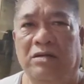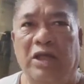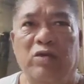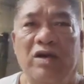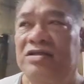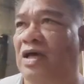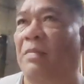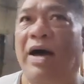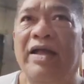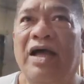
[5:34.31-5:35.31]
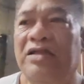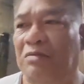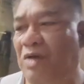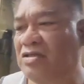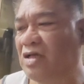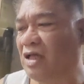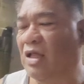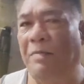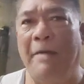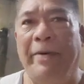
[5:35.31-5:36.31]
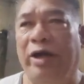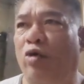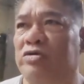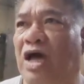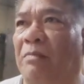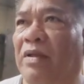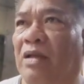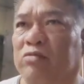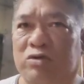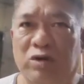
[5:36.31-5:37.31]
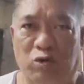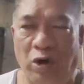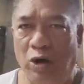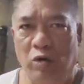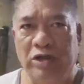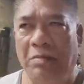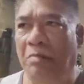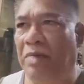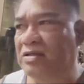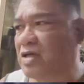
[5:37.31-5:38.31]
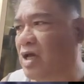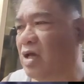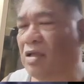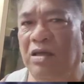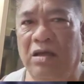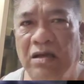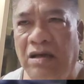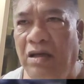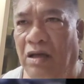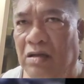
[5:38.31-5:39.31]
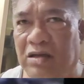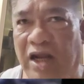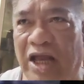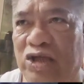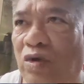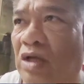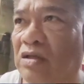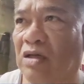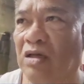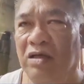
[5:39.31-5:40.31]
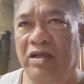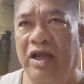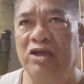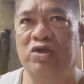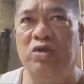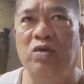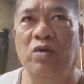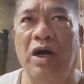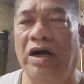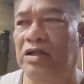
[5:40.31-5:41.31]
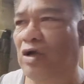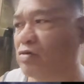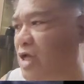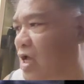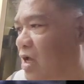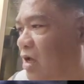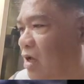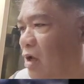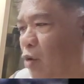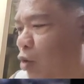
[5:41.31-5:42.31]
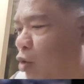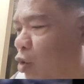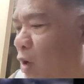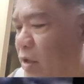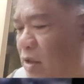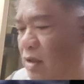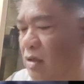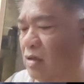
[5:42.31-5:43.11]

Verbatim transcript: Dito lang sa bayan natin, minsan eh, napapakiusapan eh. Kung sa ibang bansa yan eh, diretso, ka, diretso agad ikaw sa kulungan eh.